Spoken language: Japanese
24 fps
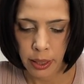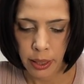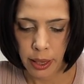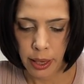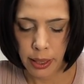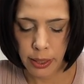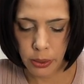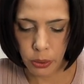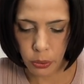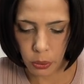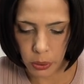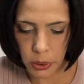え
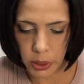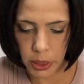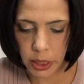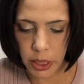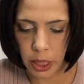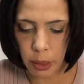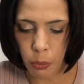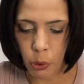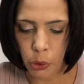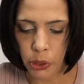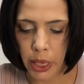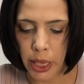少し
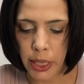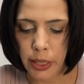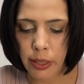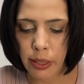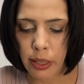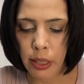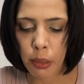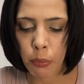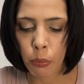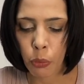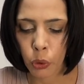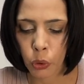でも安
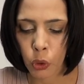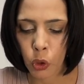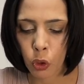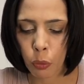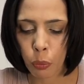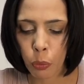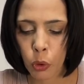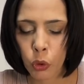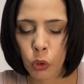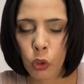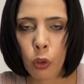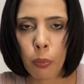いものを
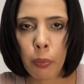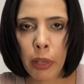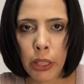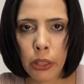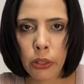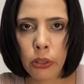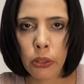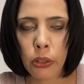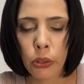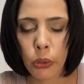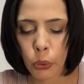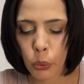求め
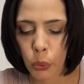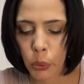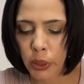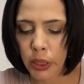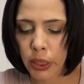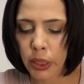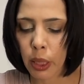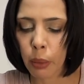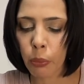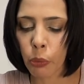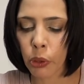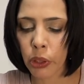る消費
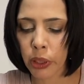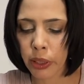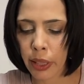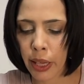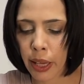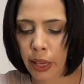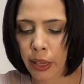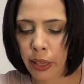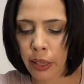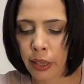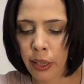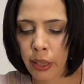者もい
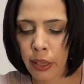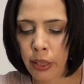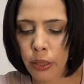て、